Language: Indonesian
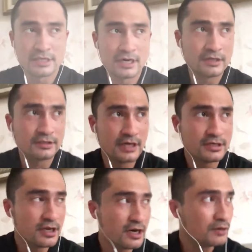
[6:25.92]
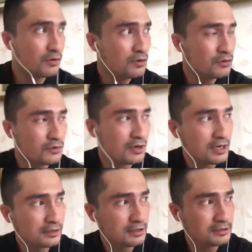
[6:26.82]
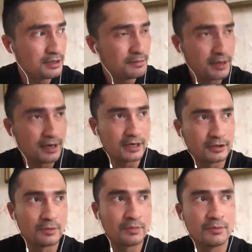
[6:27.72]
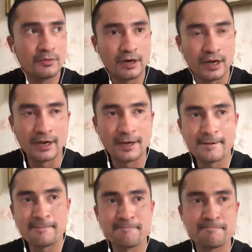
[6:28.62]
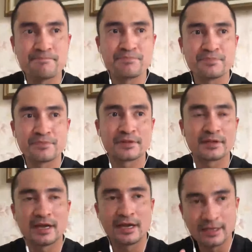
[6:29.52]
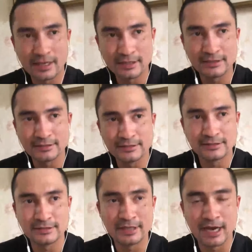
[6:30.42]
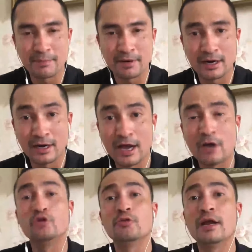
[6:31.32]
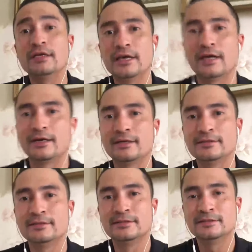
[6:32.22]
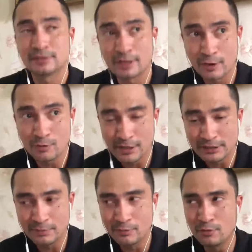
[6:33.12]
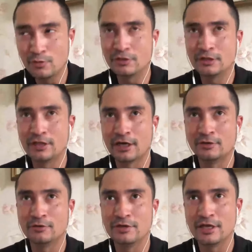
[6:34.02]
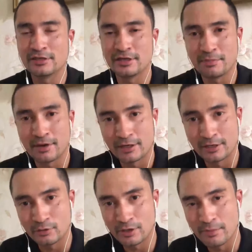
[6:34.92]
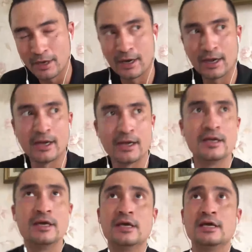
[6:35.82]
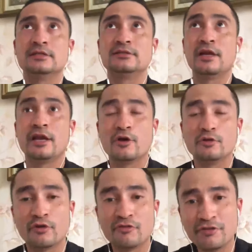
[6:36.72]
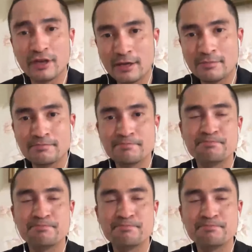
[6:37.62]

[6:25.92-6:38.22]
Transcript: saran dan saran gue untuk artis dan para aktor pemula kalian jangan pernah lelah untuk belajar selalu baca buku tentang dunia seni peran itu gimana sering nonton film